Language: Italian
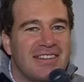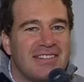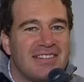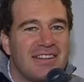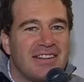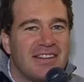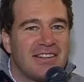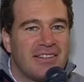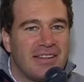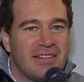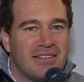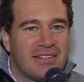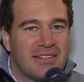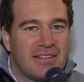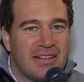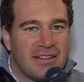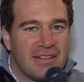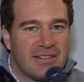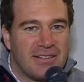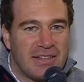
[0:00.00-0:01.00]

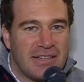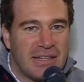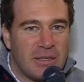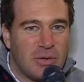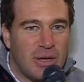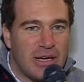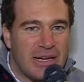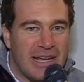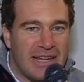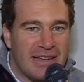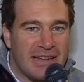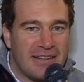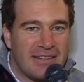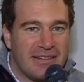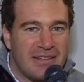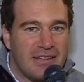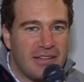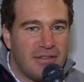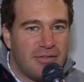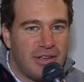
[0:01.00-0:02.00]
66-67 è un'annata
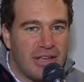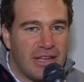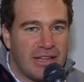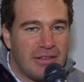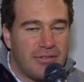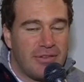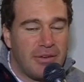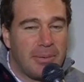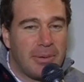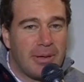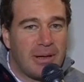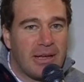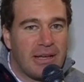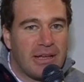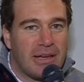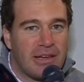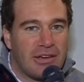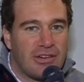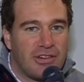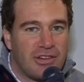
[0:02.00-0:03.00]
significativa per la
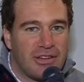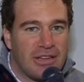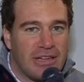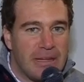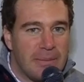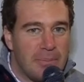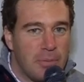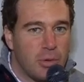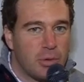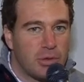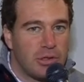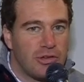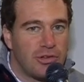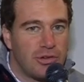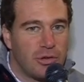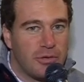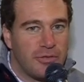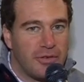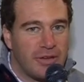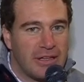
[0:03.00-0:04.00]
crescita di molti
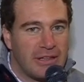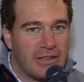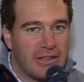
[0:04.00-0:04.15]
giovani